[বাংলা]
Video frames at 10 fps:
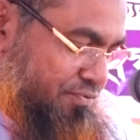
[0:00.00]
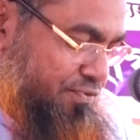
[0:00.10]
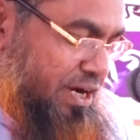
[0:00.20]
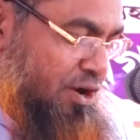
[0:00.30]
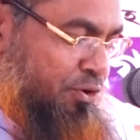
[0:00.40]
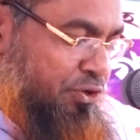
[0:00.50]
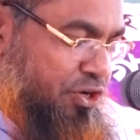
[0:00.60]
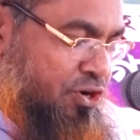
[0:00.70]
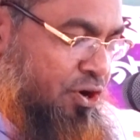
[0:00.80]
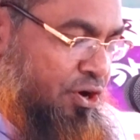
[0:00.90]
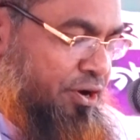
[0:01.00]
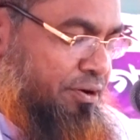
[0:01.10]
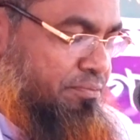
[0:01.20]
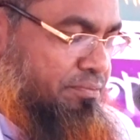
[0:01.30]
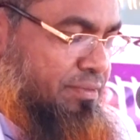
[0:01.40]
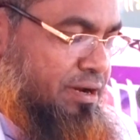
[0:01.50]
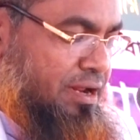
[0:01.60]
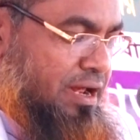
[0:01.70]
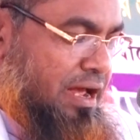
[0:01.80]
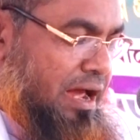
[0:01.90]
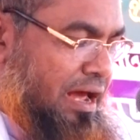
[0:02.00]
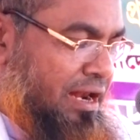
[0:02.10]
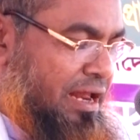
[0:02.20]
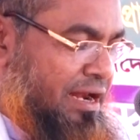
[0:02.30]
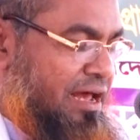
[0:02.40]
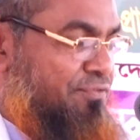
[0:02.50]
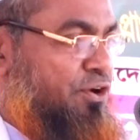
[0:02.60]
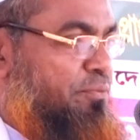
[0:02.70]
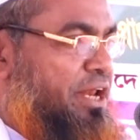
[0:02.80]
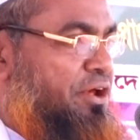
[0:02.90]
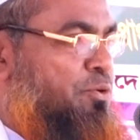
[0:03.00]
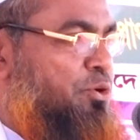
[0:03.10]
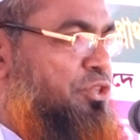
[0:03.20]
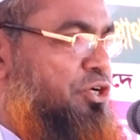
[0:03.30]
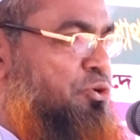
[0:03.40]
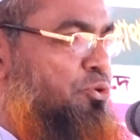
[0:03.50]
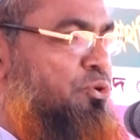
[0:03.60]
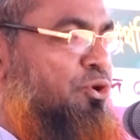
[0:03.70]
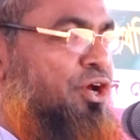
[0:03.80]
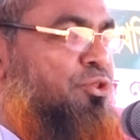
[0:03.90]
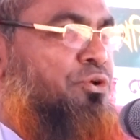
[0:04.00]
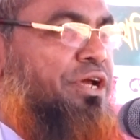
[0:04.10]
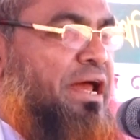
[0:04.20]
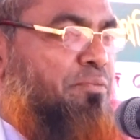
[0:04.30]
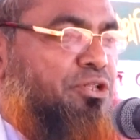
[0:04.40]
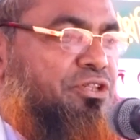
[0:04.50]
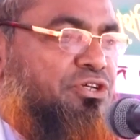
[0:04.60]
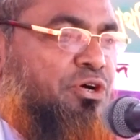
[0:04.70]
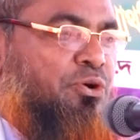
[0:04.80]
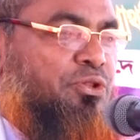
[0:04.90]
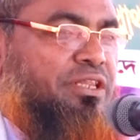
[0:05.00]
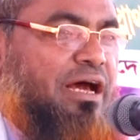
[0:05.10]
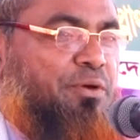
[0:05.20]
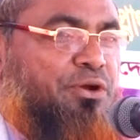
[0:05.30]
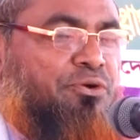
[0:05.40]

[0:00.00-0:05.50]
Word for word: ফেরাউন যখন আল্লাহ নাফরমারি করতে শুরু করে দুনিয়ার মধ্যে যখন দাবি